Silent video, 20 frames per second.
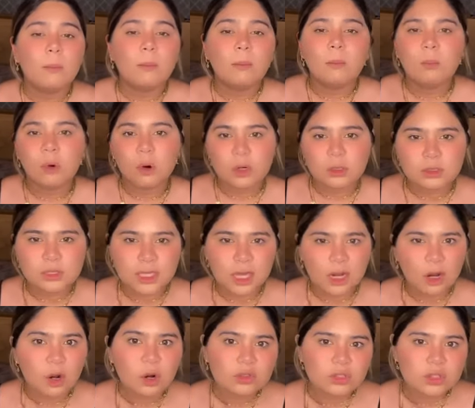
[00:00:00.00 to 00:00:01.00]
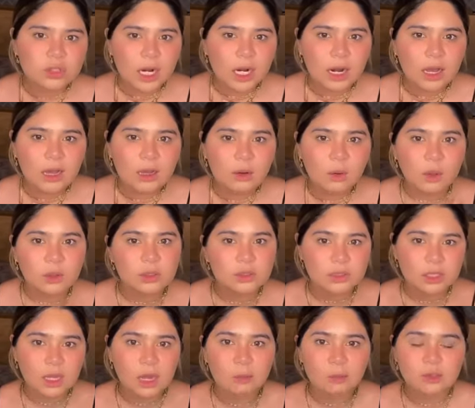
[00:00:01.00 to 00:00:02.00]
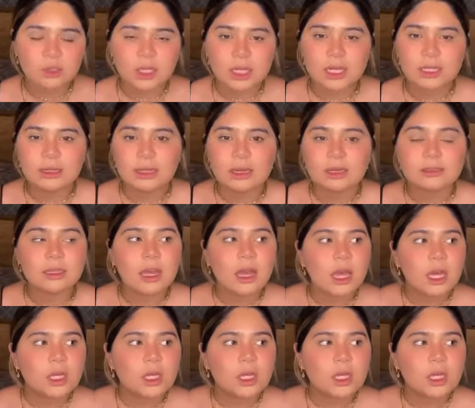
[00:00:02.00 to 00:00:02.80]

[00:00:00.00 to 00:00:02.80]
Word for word: por ser grosera cuando estábamos chiquitas.